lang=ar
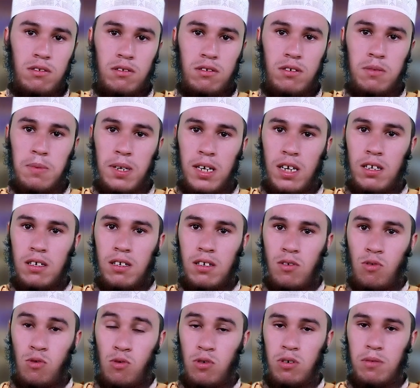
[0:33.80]
نتبين
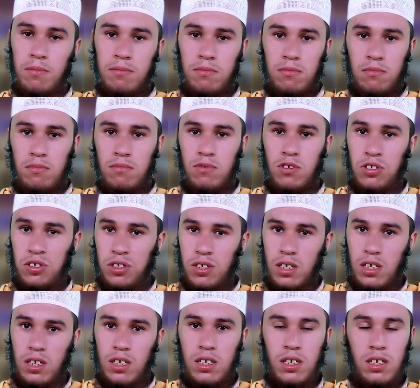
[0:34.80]
الحكم
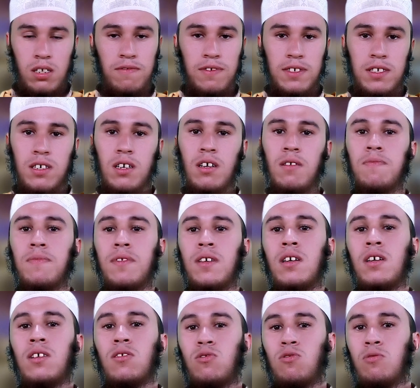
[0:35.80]
الشرعي واحد فاسكا
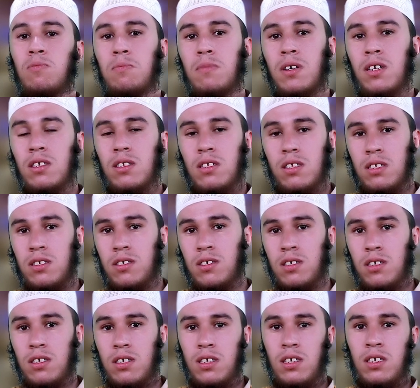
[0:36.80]
ثم
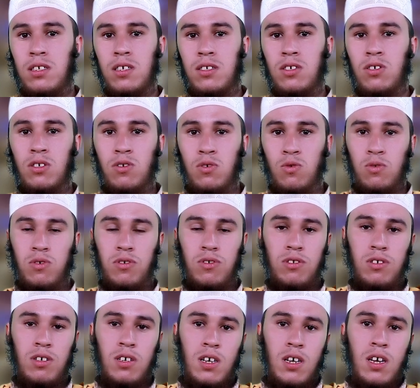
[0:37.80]
نظر يساس
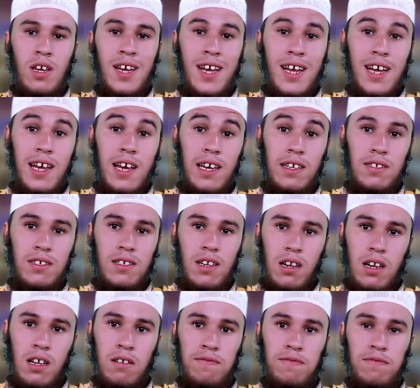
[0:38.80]
يجوز اي
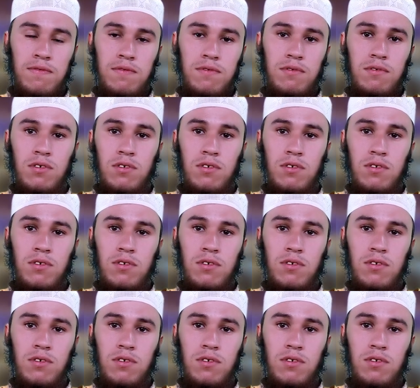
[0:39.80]
تسلف